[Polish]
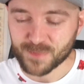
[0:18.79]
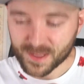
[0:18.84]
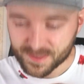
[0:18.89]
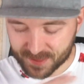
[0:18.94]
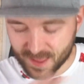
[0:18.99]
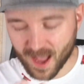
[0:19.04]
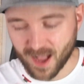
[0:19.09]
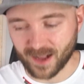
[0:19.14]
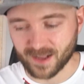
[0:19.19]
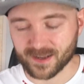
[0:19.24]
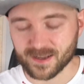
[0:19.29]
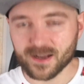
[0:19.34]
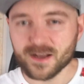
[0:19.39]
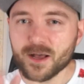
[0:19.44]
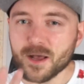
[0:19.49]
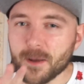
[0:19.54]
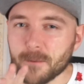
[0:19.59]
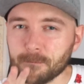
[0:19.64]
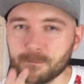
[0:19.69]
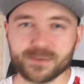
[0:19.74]
Tak,
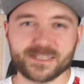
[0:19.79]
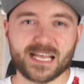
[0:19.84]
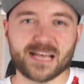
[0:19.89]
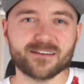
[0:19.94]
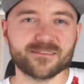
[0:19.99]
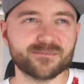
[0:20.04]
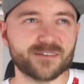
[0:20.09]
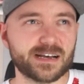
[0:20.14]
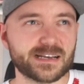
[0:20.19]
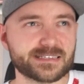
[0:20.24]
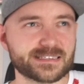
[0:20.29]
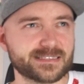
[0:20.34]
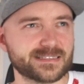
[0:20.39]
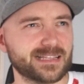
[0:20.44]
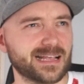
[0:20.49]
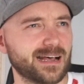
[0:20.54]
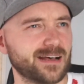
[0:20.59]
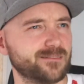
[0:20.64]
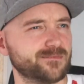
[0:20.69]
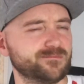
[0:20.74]
pytałem was
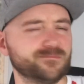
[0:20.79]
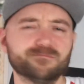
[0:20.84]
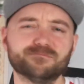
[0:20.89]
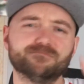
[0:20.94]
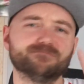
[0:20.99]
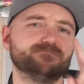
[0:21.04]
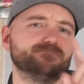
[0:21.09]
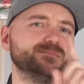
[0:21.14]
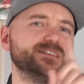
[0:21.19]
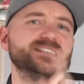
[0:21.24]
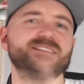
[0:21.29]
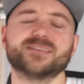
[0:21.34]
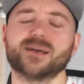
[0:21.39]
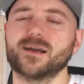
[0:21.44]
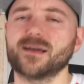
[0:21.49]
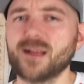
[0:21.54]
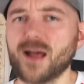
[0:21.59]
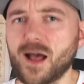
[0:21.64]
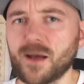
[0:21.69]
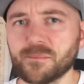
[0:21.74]
na
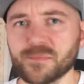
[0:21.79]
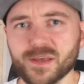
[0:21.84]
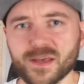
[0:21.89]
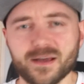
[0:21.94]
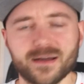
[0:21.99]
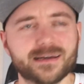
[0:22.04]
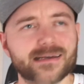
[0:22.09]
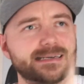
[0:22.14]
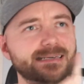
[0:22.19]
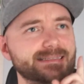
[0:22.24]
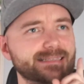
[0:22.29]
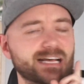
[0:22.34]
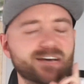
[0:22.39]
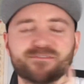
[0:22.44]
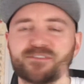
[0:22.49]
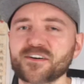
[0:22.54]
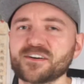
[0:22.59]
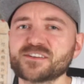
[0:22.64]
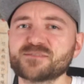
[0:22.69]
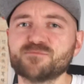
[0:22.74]
Instagramie, na
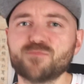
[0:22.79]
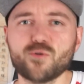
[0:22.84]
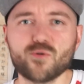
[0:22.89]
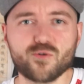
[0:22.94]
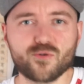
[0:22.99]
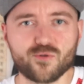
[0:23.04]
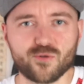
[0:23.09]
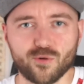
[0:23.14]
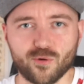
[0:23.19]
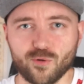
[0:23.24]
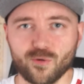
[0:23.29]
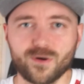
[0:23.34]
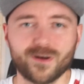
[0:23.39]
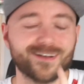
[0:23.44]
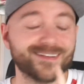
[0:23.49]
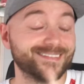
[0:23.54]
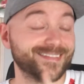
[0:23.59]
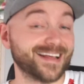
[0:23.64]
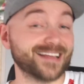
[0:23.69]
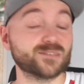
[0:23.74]
Facebooku,
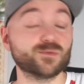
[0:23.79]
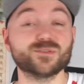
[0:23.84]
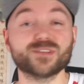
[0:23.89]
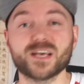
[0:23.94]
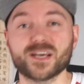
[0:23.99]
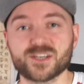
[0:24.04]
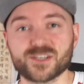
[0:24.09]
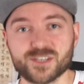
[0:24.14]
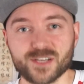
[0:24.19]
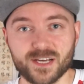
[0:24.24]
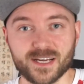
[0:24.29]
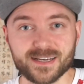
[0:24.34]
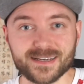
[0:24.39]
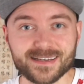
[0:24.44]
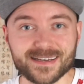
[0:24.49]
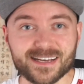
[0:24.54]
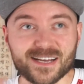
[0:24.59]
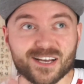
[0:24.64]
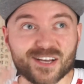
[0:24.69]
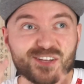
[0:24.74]
na Twitterze,
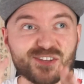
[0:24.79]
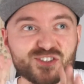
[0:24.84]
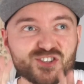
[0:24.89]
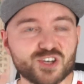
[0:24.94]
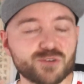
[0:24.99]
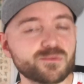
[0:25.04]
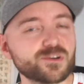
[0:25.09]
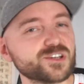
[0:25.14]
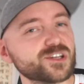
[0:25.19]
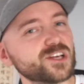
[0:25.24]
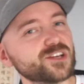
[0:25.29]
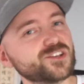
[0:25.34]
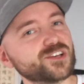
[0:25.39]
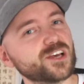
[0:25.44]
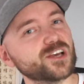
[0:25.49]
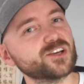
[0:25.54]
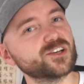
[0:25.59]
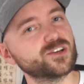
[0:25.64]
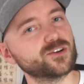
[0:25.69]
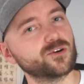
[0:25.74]
co myślicie
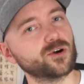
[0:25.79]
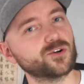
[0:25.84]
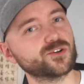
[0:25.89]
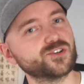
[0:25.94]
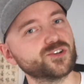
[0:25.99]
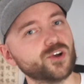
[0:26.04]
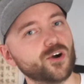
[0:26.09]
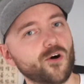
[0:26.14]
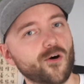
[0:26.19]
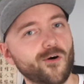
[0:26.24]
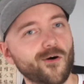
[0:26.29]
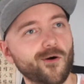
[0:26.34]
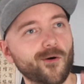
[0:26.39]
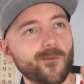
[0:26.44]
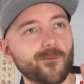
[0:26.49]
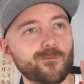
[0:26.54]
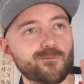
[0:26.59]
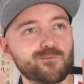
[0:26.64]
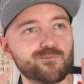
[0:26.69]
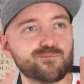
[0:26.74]
jeśli chodzi
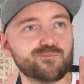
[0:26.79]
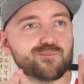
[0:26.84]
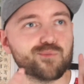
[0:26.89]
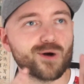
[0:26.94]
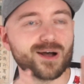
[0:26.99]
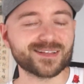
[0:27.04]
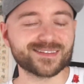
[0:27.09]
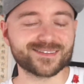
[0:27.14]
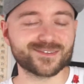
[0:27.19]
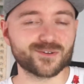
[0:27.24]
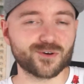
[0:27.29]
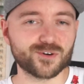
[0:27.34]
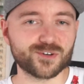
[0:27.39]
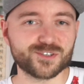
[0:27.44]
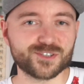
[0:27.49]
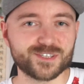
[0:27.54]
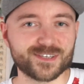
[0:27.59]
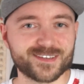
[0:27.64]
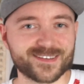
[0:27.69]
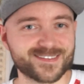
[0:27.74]
o
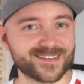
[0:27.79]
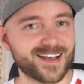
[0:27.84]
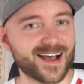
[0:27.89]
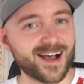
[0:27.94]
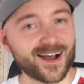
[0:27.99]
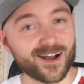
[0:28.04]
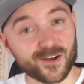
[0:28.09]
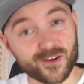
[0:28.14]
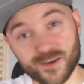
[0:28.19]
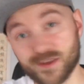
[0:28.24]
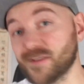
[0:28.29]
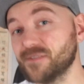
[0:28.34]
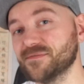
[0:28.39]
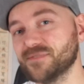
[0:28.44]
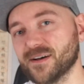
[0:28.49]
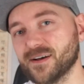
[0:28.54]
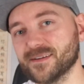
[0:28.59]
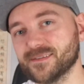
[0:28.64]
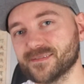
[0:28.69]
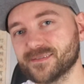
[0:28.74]
płatność za
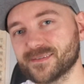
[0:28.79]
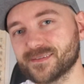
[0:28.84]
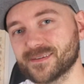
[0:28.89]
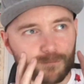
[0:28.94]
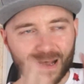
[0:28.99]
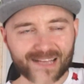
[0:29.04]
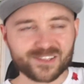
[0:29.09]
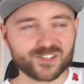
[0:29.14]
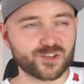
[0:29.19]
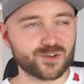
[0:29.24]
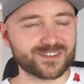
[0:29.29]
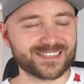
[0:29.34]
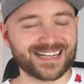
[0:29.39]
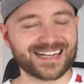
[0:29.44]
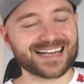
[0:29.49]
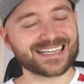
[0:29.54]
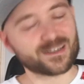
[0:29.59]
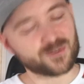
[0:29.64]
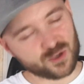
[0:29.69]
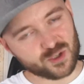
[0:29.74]
event. Patrząc na
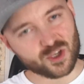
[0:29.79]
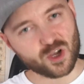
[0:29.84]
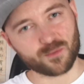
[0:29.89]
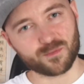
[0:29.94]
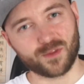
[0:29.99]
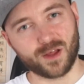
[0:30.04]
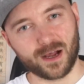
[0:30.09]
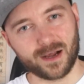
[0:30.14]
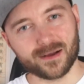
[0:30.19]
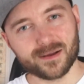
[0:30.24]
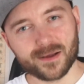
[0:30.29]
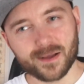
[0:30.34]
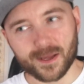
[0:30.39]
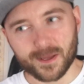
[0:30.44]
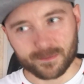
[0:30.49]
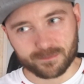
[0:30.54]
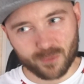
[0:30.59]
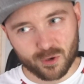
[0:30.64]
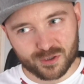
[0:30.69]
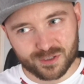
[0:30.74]
każdą z osobna,
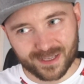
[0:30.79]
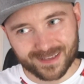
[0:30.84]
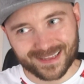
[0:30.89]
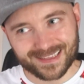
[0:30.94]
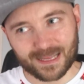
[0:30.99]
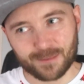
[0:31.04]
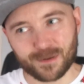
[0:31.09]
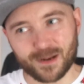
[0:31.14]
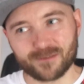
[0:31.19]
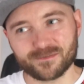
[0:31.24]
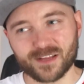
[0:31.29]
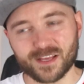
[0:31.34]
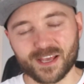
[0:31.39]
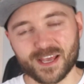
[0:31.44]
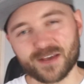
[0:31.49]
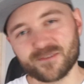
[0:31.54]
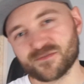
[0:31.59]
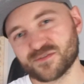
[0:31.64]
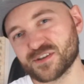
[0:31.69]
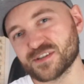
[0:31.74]
można tak naprawdę
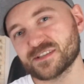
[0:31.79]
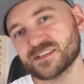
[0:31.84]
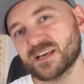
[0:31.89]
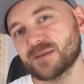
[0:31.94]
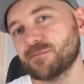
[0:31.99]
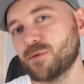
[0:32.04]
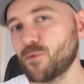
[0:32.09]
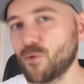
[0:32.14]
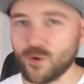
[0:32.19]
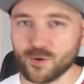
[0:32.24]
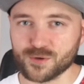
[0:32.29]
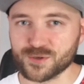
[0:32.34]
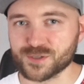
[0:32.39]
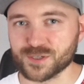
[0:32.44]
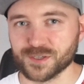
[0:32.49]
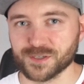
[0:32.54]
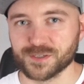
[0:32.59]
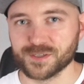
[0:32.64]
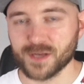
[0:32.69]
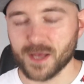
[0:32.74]
je wszystkie
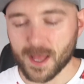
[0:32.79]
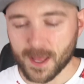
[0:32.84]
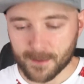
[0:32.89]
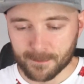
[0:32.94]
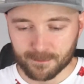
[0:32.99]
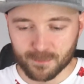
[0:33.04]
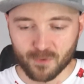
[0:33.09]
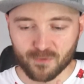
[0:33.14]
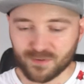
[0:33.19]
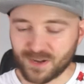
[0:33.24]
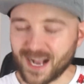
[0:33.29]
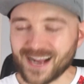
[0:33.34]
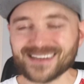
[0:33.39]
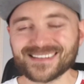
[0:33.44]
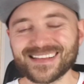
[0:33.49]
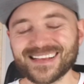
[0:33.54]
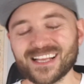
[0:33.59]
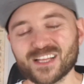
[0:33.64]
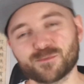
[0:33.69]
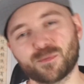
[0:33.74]
połączyć, bo w
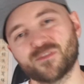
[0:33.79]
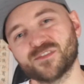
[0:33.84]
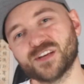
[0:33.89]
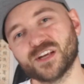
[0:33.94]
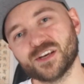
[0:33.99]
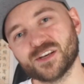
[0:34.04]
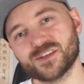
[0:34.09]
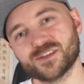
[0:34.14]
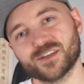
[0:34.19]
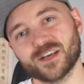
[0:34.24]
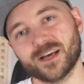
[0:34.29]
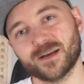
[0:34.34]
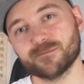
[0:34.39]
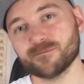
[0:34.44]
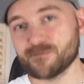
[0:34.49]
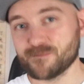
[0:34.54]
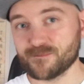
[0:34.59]
każdej odpowiedzieliście...